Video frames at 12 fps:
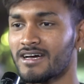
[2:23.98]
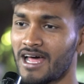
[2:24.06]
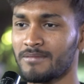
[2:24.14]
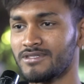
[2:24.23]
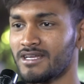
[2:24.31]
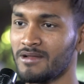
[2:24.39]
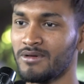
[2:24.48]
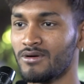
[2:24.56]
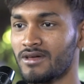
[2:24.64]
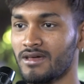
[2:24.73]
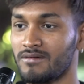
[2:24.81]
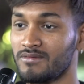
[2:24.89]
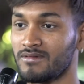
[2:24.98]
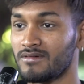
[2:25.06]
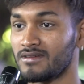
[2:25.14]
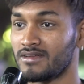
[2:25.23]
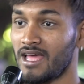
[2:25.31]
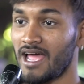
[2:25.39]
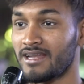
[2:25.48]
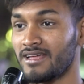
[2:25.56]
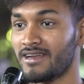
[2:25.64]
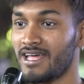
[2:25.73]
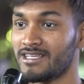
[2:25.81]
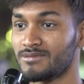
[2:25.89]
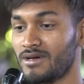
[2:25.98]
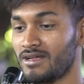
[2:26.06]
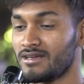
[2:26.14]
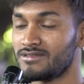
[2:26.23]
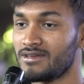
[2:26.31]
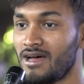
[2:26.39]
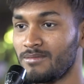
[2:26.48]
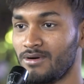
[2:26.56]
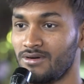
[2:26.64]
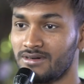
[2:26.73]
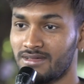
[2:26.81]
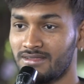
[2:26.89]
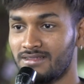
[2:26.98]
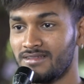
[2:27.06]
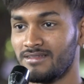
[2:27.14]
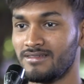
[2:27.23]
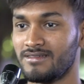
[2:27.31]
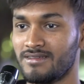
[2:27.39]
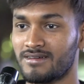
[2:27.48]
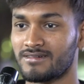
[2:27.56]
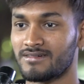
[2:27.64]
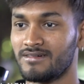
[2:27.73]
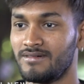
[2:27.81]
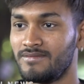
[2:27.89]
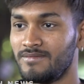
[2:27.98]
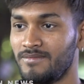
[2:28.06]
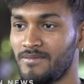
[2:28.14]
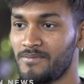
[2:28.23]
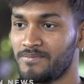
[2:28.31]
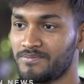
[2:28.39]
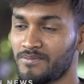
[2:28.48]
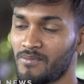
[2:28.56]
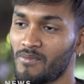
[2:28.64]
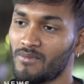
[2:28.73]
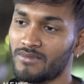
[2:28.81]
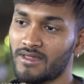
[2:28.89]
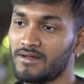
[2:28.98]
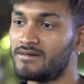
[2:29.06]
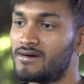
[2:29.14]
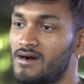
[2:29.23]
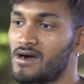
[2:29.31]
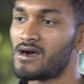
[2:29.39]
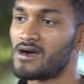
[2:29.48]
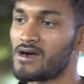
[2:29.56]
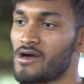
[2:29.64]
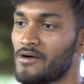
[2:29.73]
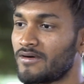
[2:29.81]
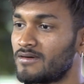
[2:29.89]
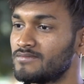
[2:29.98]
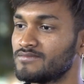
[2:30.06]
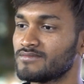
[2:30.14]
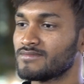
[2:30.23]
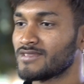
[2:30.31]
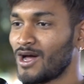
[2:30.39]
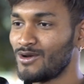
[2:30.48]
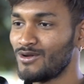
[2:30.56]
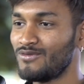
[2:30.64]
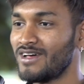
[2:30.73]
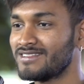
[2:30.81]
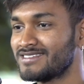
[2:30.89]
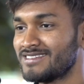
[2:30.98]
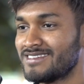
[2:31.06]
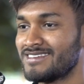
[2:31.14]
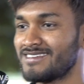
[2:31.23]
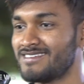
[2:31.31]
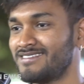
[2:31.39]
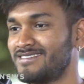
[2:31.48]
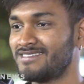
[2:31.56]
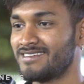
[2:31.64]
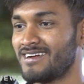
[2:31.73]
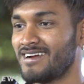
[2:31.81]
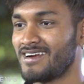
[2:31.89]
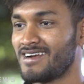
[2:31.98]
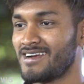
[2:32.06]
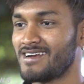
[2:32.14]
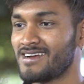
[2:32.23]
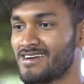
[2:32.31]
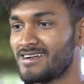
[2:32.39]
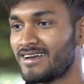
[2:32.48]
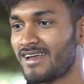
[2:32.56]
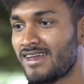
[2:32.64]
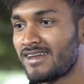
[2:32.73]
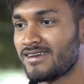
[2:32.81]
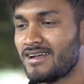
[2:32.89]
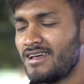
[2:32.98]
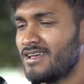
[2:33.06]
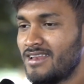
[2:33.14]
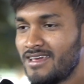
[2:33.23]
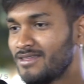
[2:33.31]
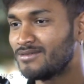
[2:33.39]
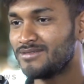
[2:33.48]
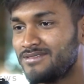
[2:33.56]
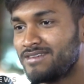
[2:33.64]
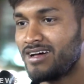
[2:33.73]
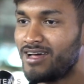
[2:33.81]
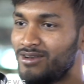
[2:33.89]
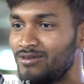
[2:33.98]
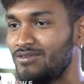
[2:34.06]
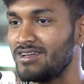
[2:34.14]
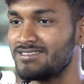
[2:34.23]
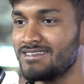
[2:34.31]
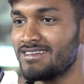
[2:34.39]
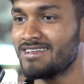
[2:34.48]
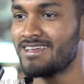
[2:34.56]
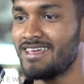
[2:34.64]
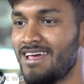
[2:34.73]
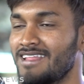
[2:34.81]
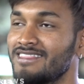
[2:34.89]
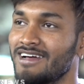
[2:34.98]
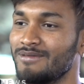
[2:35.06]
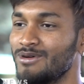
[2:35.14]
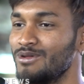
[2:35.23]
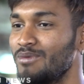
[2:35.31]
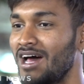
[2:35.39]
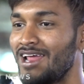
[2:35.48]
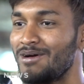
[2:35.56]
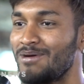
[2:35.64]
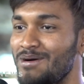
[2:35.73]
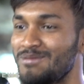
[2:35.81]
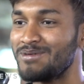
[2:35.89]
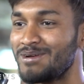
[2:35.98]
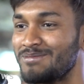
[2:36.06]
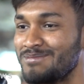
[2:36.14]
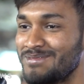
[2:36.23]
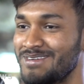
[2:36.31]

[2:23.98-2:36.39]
రామ్ చరణ్ బి ఓకే యాక్టింగ్ డ్యాన్స్ పరంగా చాలా బాగుంటుంది అంటే ఇప్పుడు మీరు మెగా ఫ్యాన్సా లేకపోతే అల్లు ఫ్యాన్సా అల్లు ఫ్యాన్స్ ముందు మెగా ఫ్యాన్సా ఏ లేదు అల్లు ఫ్యాన్స్ అంతకుముందు బాలయ్య బాబు మనం